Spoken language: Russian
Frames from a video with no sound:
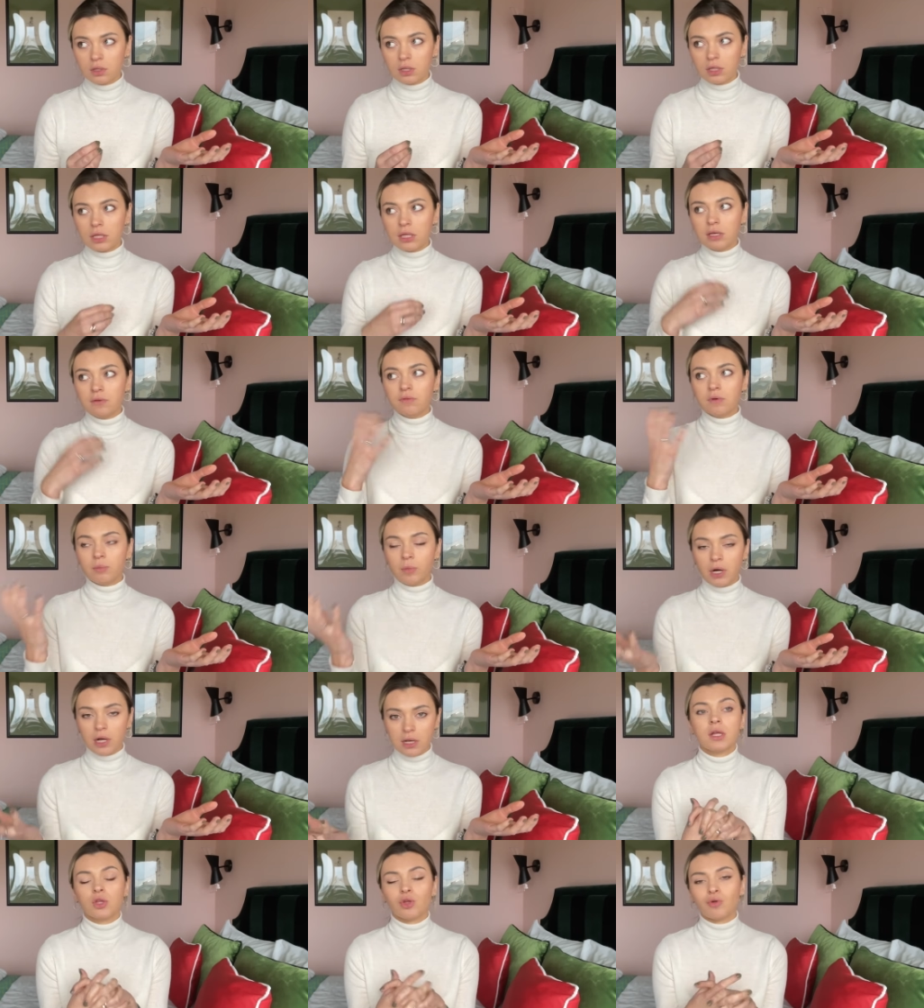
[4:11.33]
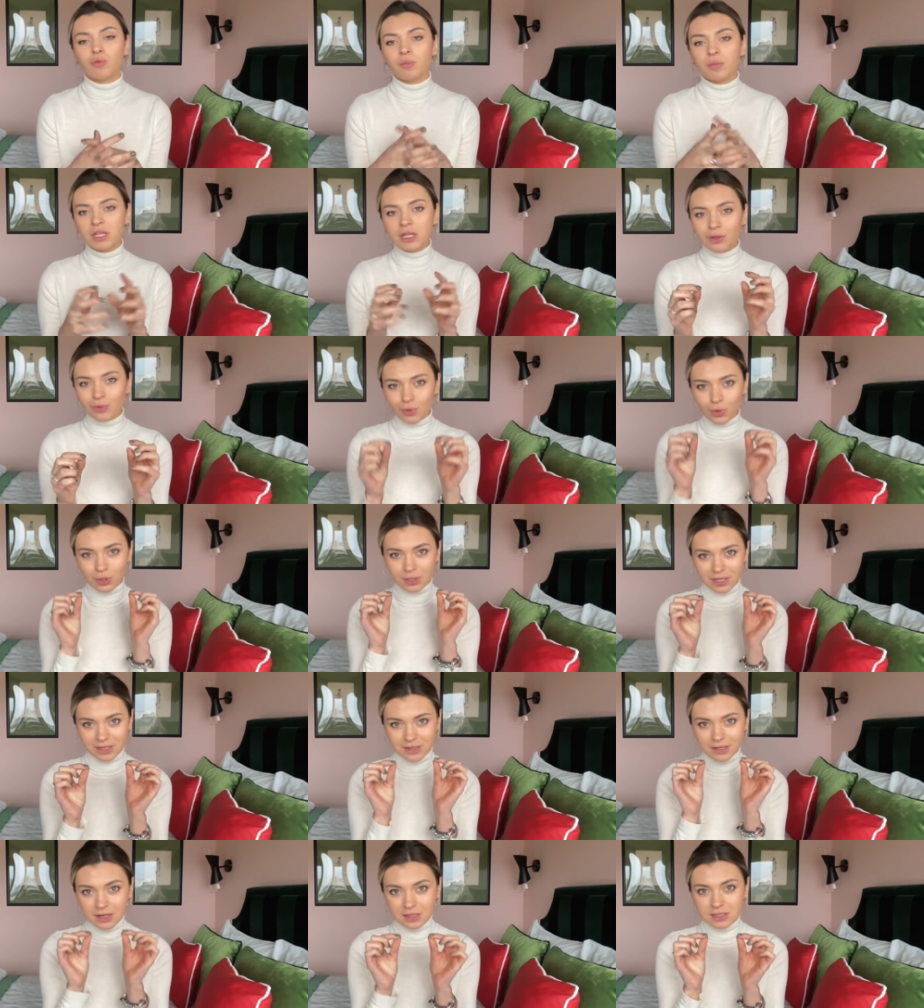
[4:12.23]
и в эмали. Но ну, мне нужен
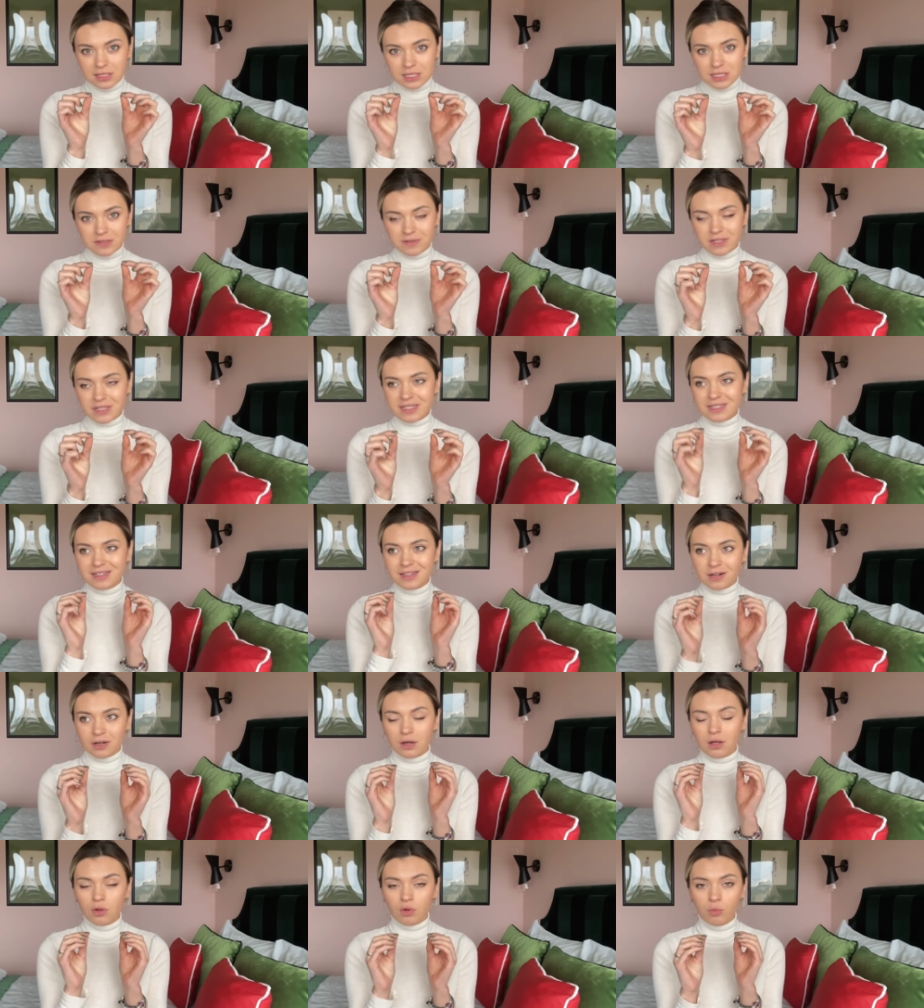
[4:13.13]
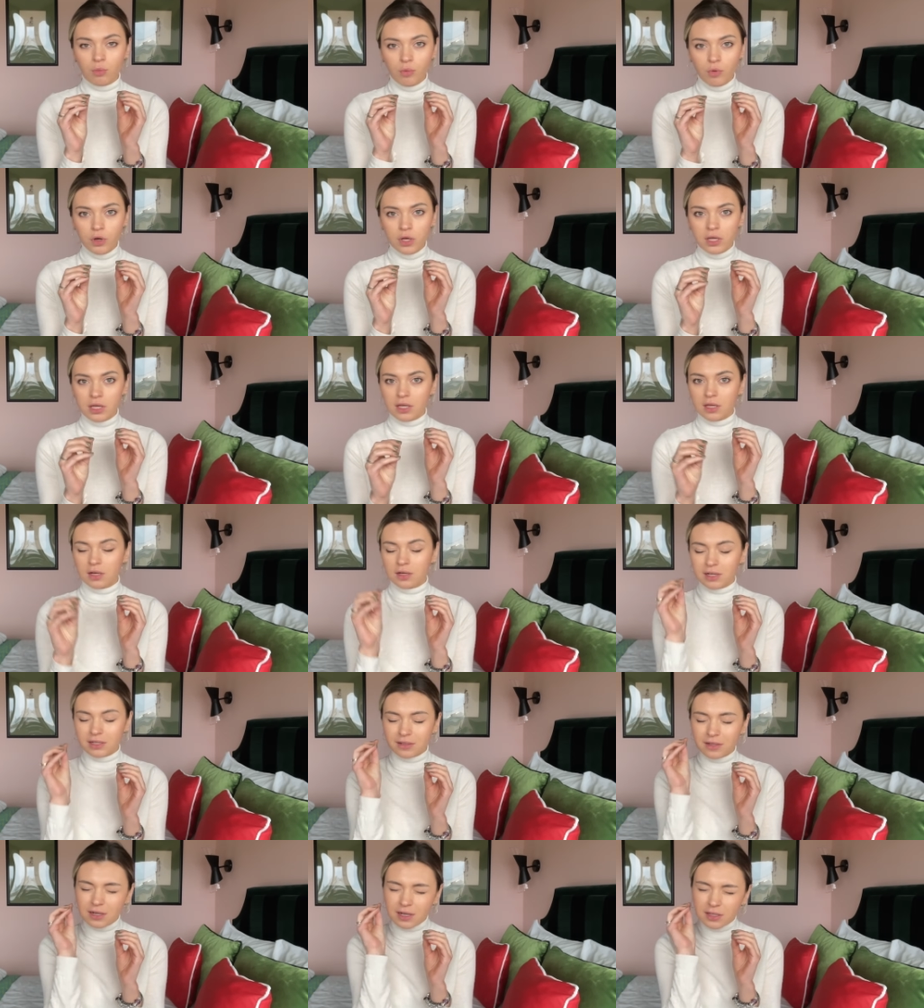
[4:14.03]
конкретный цвет, серо-голубой и
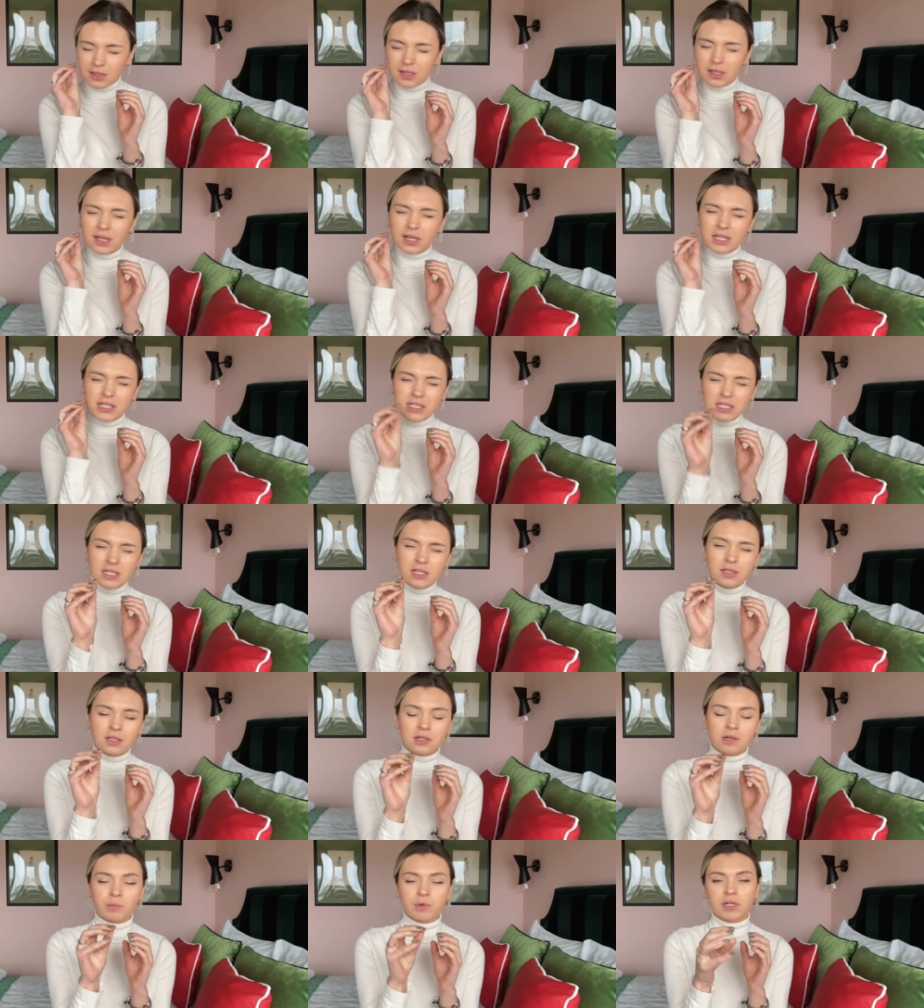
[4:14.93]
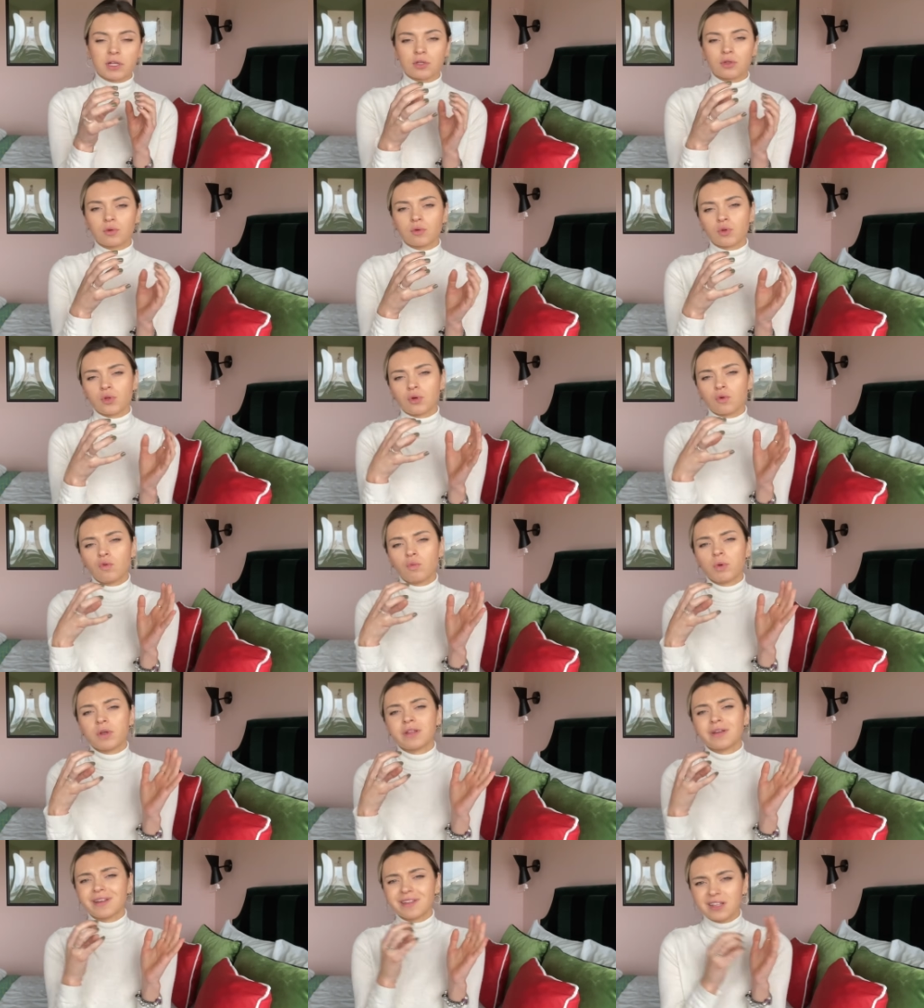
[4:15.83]
конкретный оттенок, под который уже
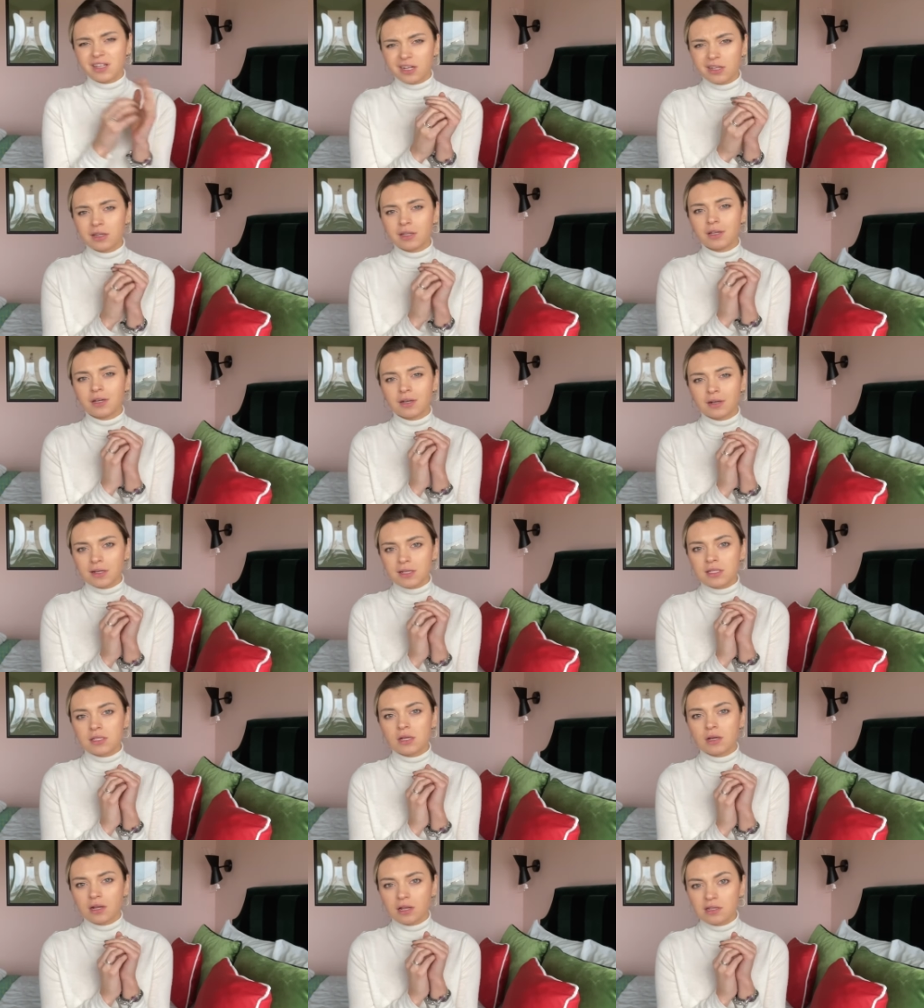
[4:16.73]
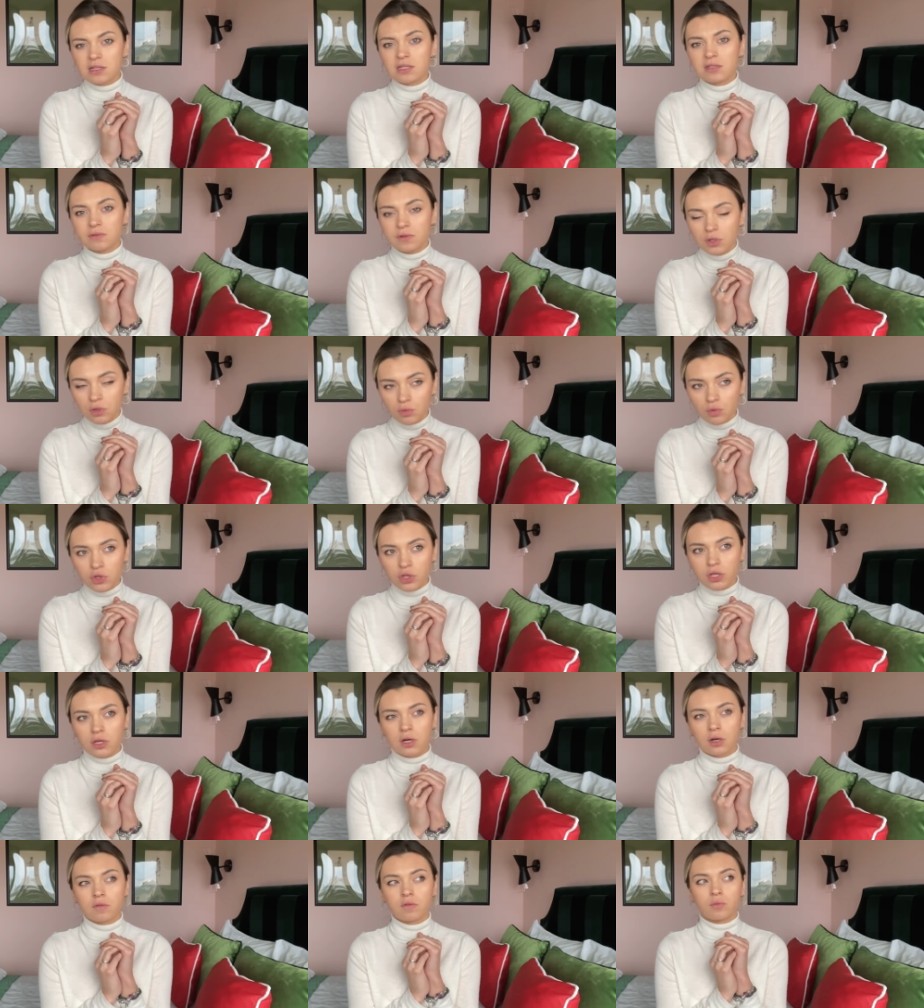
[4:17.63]
куплены конкретные красные глянцевые
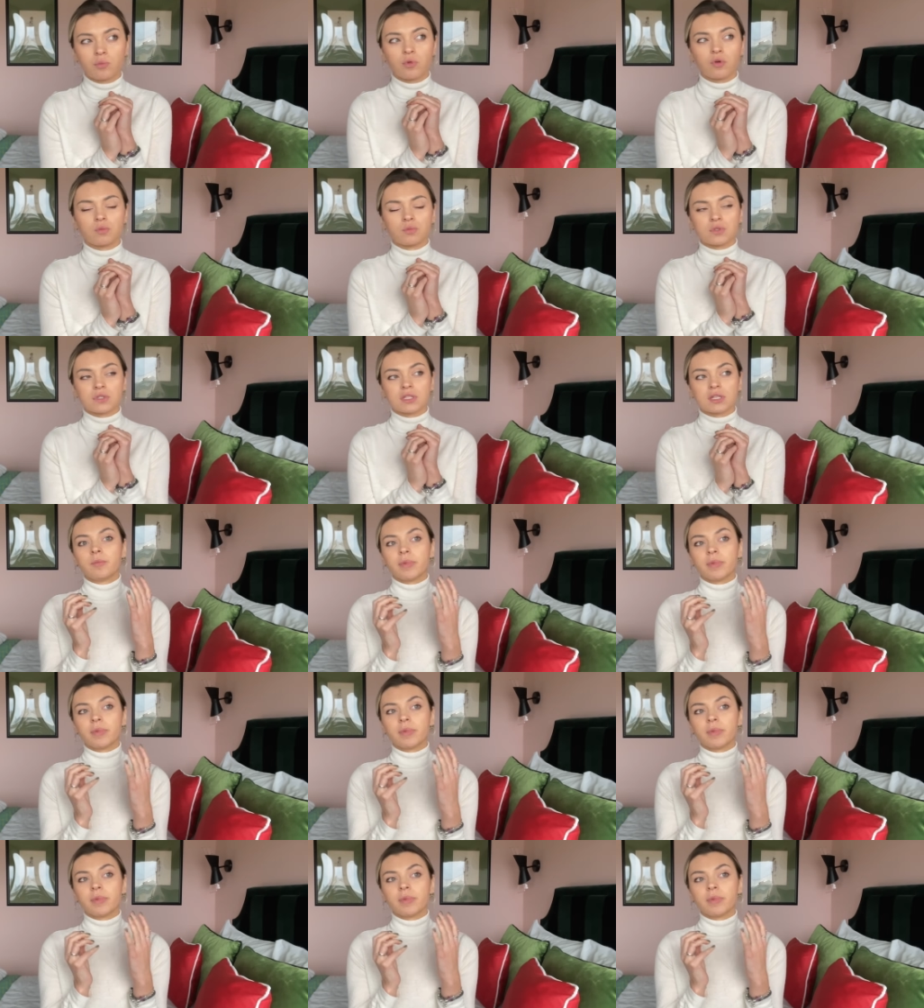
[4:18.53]
ручки, как вы помните.